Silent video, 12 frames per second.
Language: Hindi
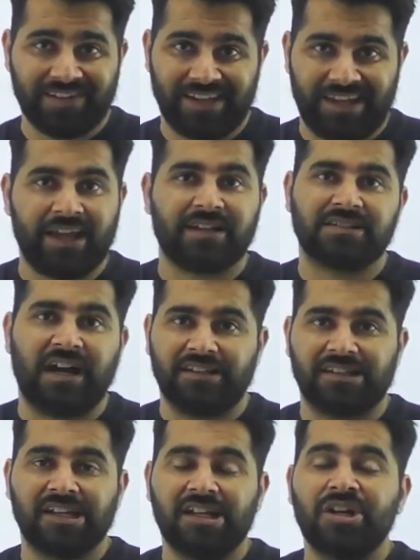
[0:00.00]
एक
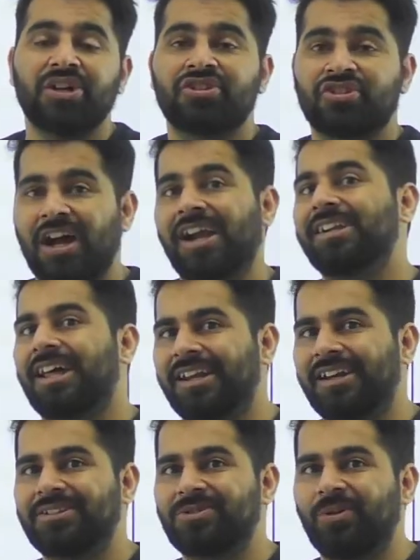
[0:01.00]
साथ चार
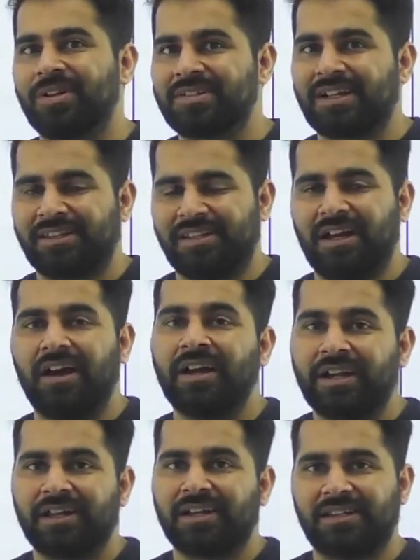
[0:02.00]
टारगेट्स को हिस कर दिया हिट
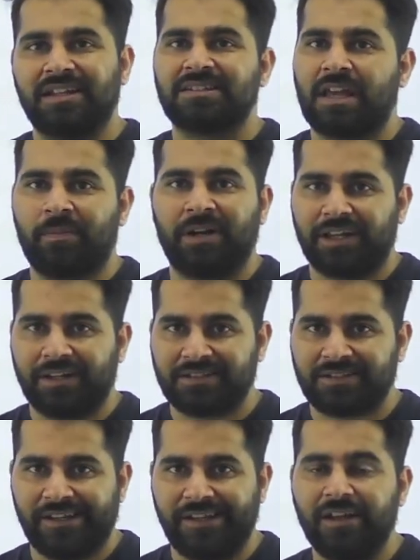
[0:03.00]
कर दिया
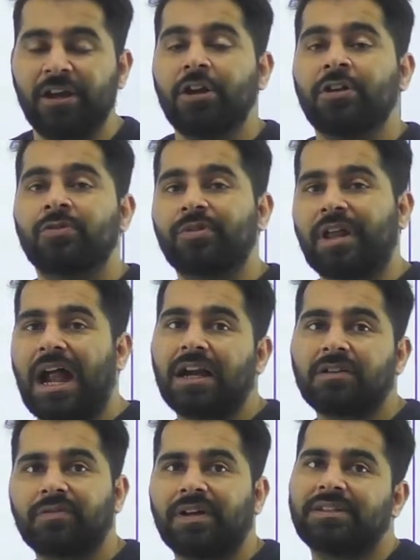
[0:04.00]
साइमल्टेनियसली सो
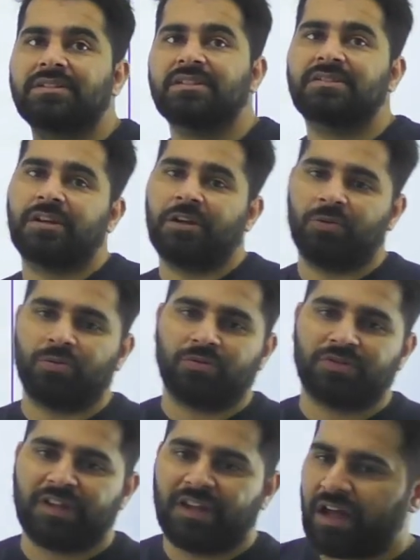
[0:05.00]
डैट्स वाई दिस इज इन
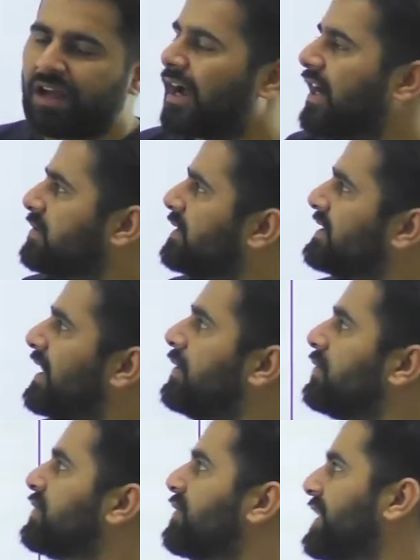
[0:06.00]
न्यूज आकाश मिसाइल
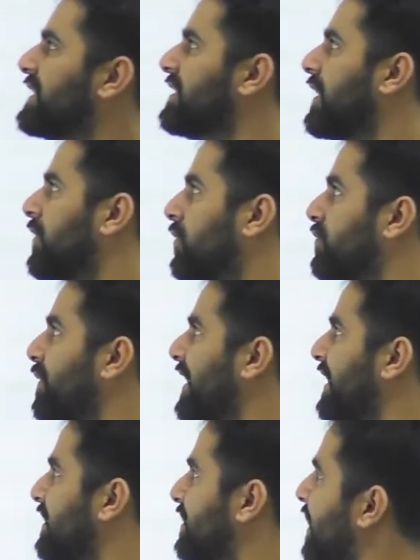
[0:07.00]
उस वजह से ये न्यूज में आ
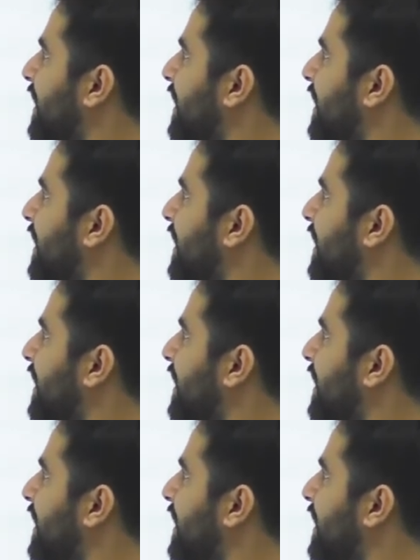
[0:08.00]
जाती है